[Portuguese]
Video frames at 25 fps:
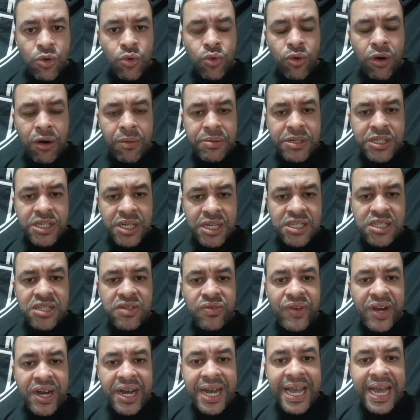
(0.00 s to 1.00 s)
O
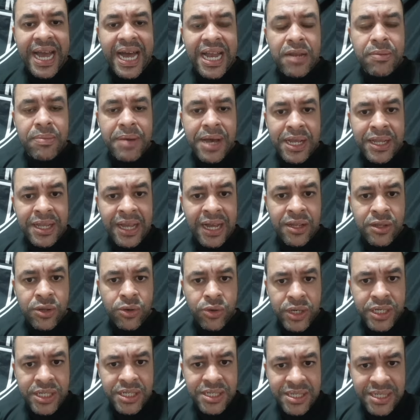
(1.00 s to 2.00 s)
objetivo é ganhar a
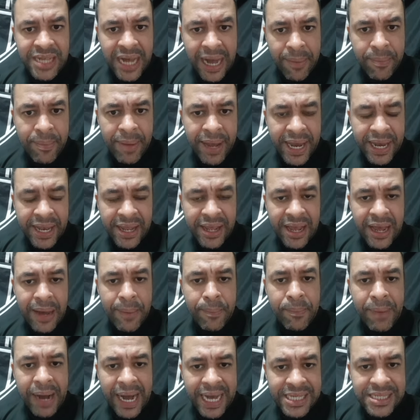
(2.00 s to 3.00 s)
Libertadores da América,
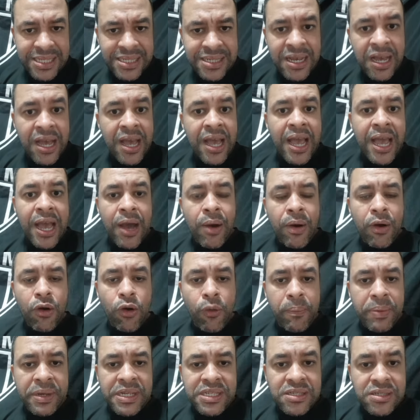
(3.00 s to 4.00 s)
mas é uma
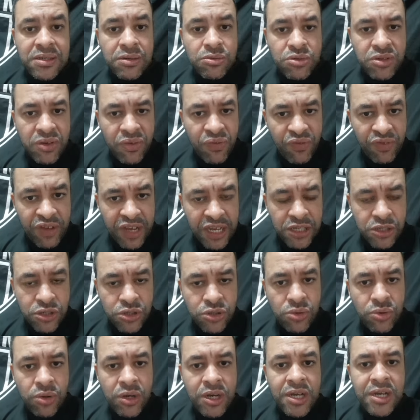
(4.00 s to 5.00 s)
competição
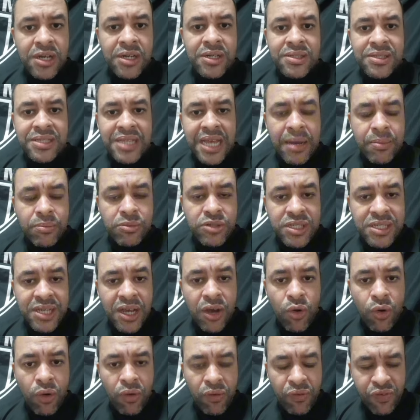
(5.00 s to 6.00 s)
difícil temos
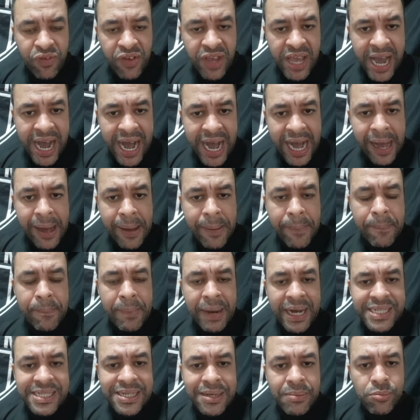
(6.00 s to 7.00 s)
que confiar,
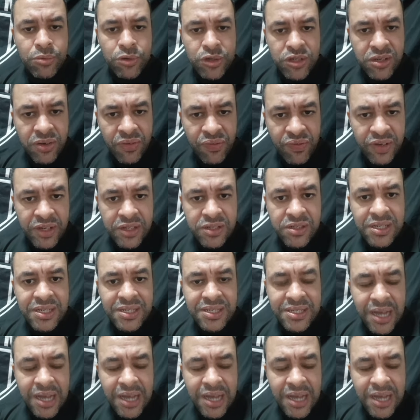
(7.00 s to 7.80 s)
mas é muito difícil.